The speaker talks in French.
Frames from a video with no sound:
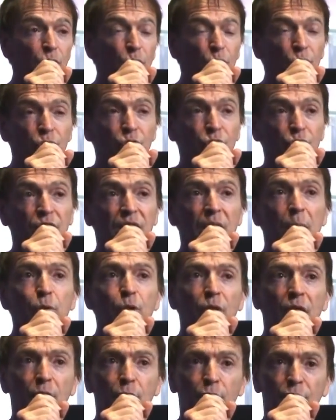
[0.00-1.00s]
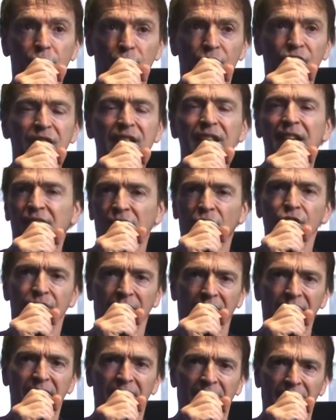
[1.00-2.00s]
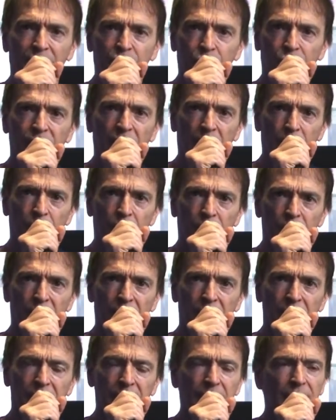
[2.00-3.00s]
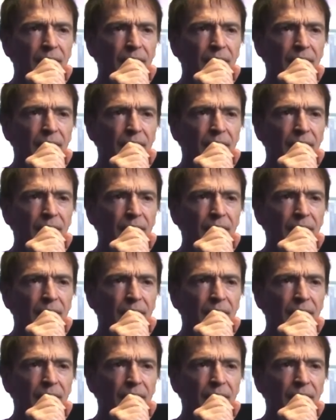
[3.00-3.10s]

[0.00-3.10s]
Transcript: Donc ce thème de la non-violence, il est transversal à cet album.